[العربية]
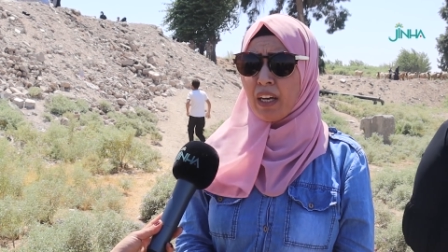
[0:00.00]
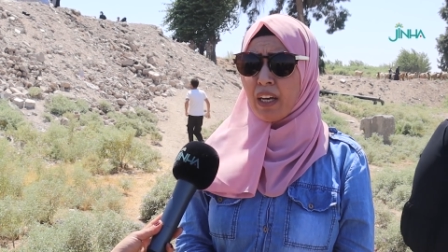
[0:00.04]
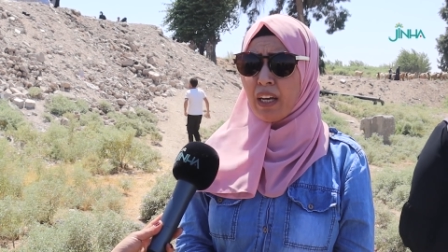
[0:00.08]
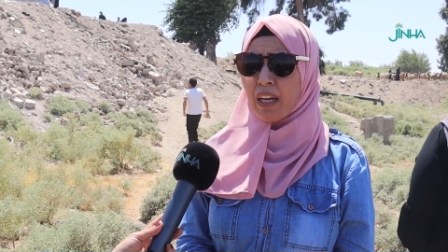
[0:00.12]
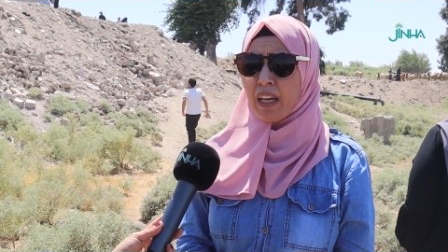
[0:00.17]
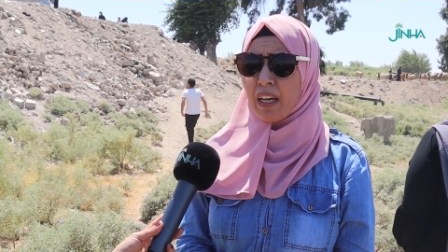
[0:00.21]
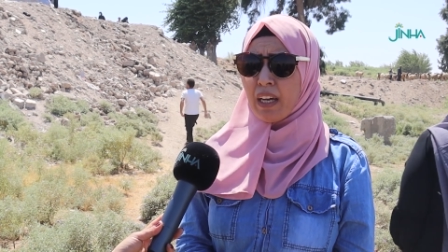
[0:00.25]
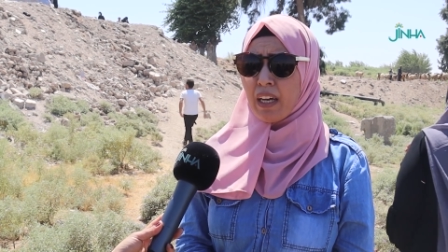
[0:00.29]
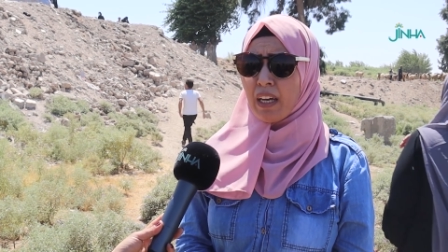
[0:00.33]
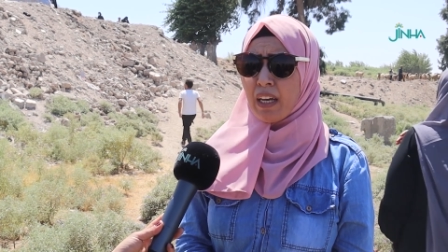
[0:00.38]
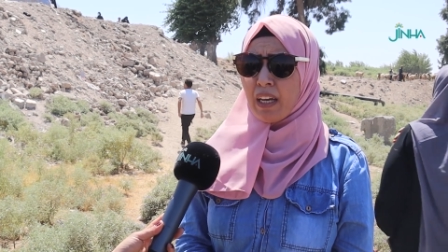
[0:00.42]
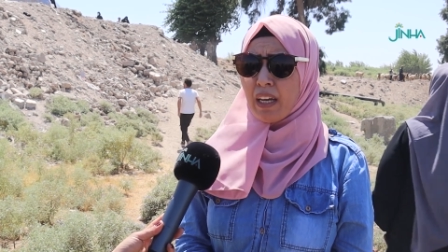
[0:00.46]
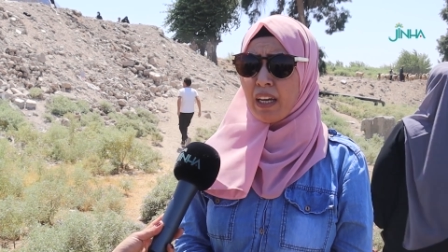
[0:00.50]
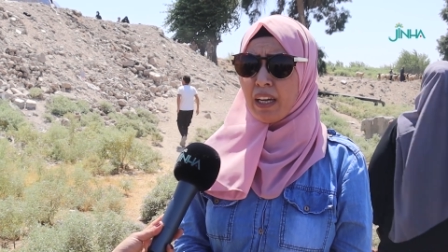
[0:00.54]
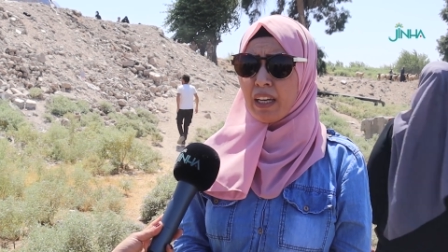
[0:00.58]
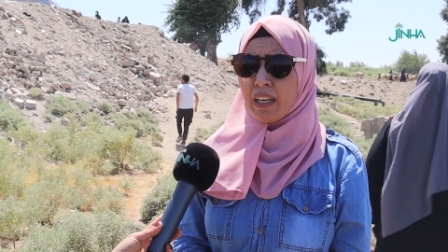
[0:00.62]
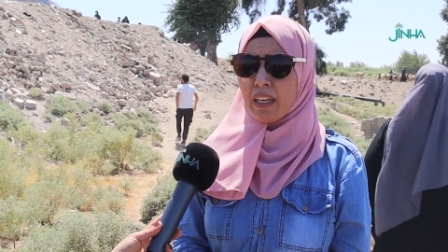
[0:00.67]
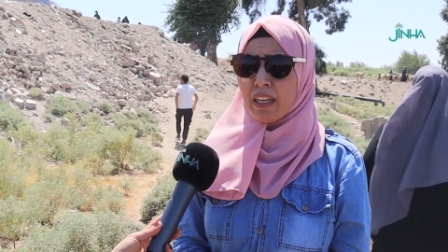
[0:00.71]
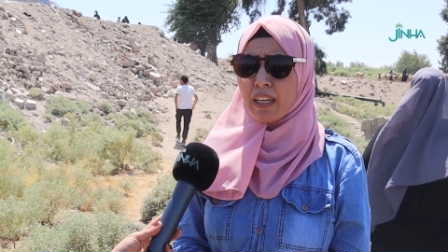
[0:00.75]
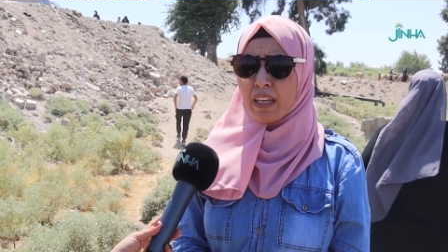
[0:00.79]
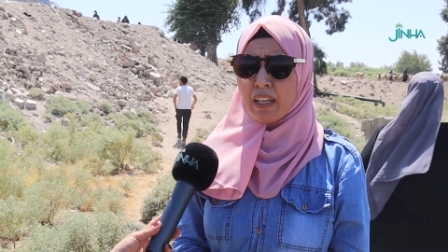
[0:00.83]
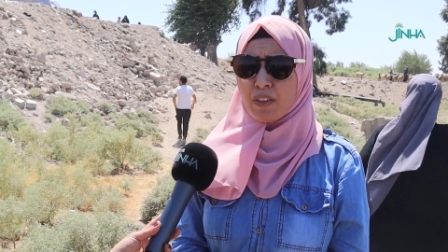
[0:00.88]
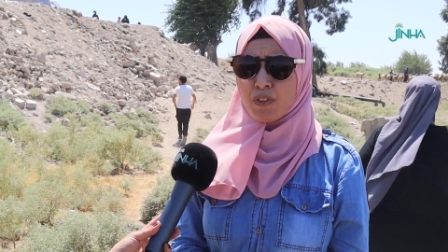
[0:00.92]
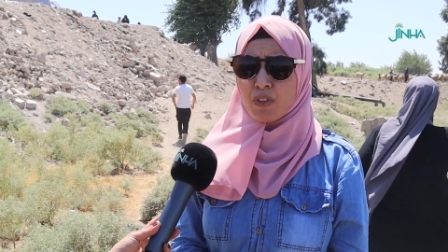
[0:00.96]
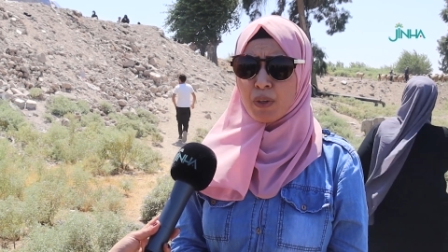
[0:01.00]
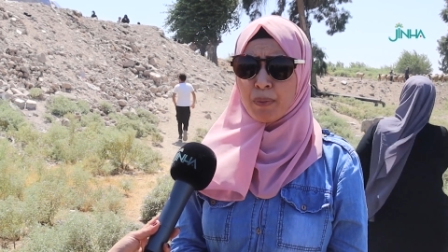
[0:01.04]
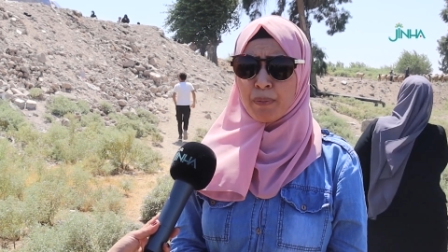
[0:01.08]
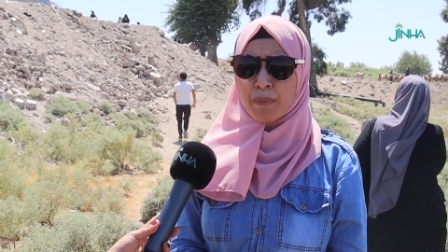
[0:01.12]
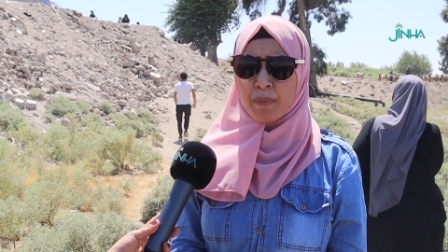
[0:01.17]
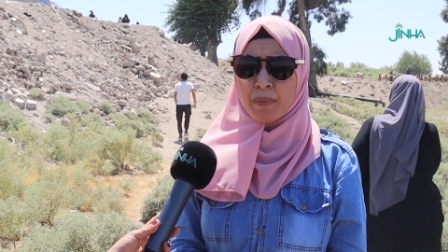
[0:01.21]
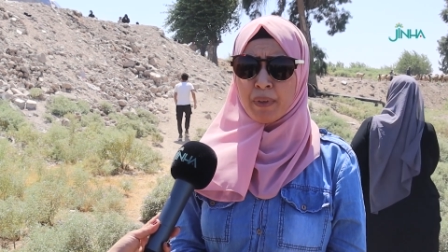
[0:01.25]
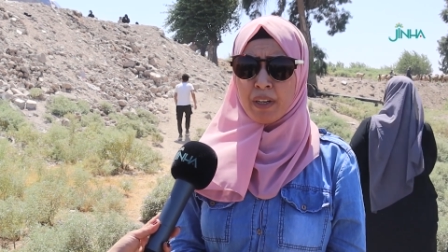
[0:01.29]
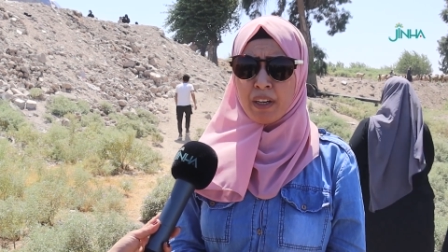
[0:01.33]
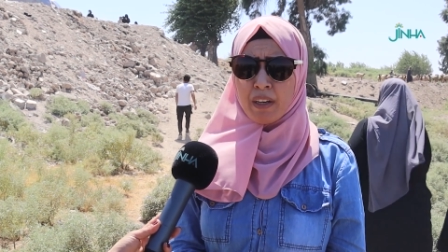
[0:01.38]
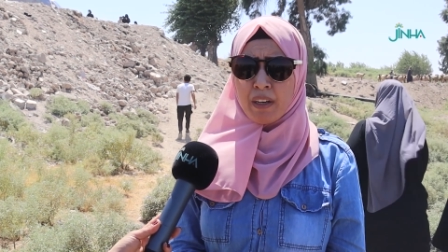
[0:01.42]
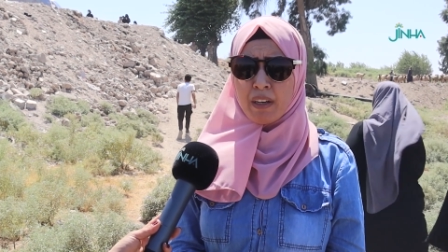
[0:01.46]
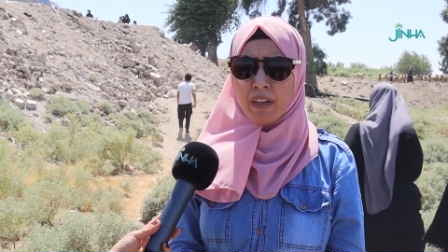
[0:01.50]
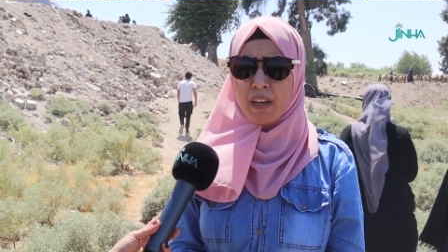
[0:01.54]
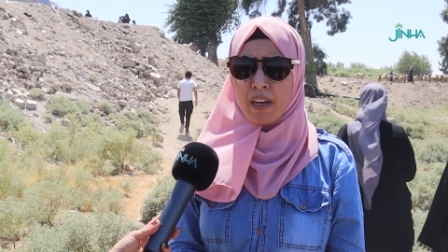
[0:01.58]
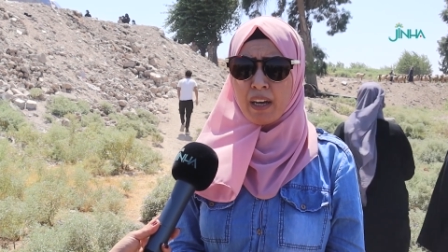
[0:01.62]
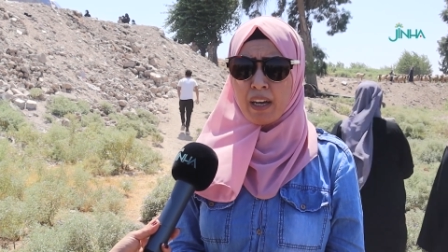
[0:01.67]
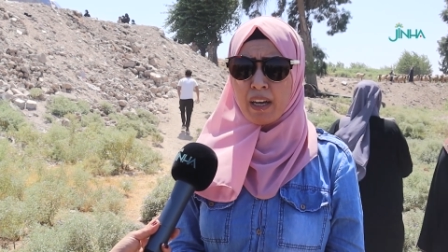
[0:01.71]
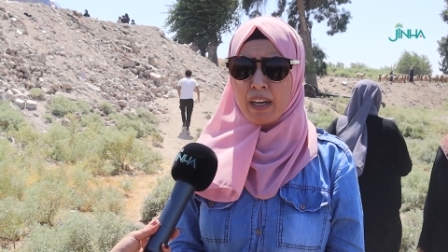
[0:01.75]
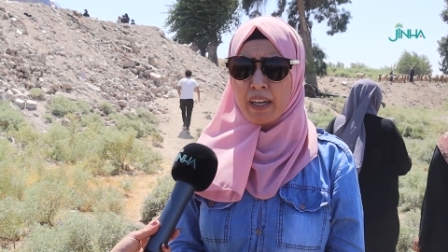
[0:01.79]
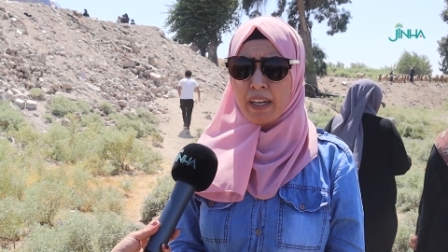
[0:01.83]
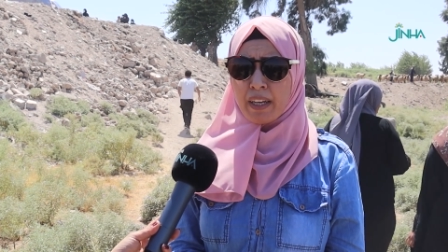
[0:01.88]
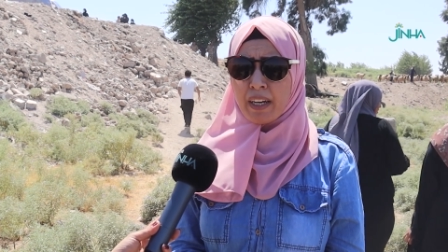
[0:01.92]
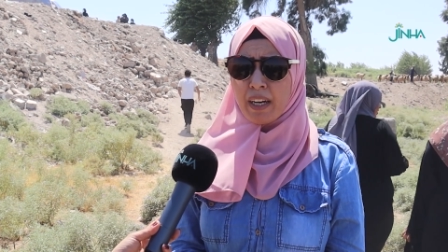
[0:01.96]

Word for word: آه، ليتم آه،